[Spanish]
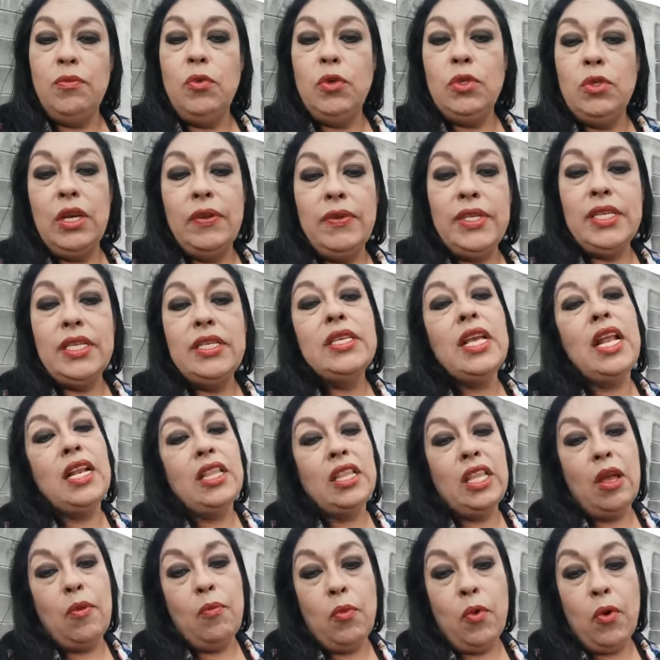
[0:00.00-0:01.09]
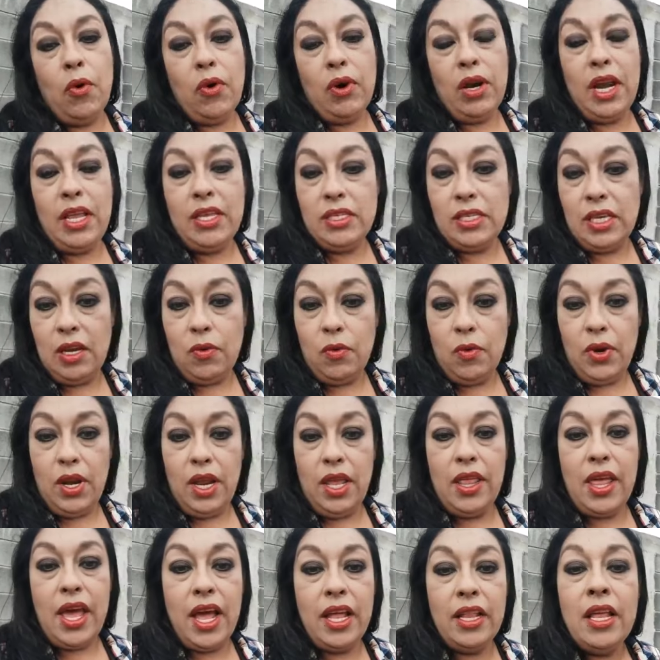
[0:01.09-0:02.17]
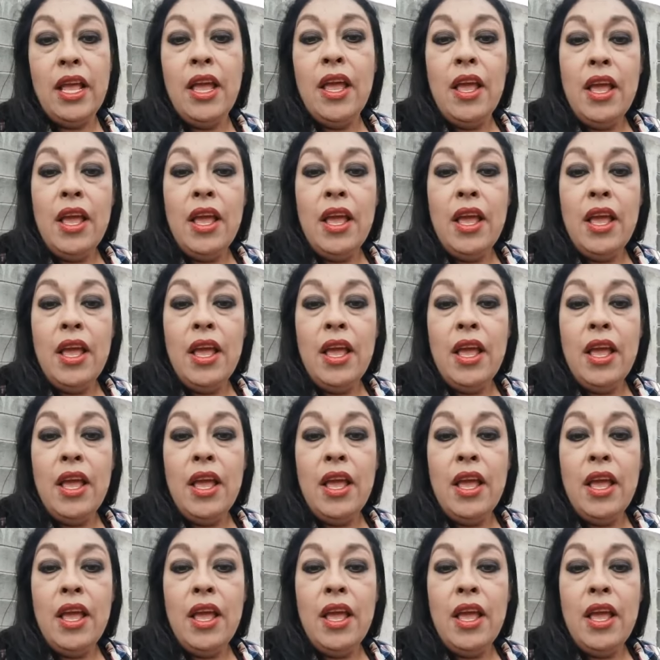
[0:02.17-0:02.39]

Muchas veces el temor, la inseguridad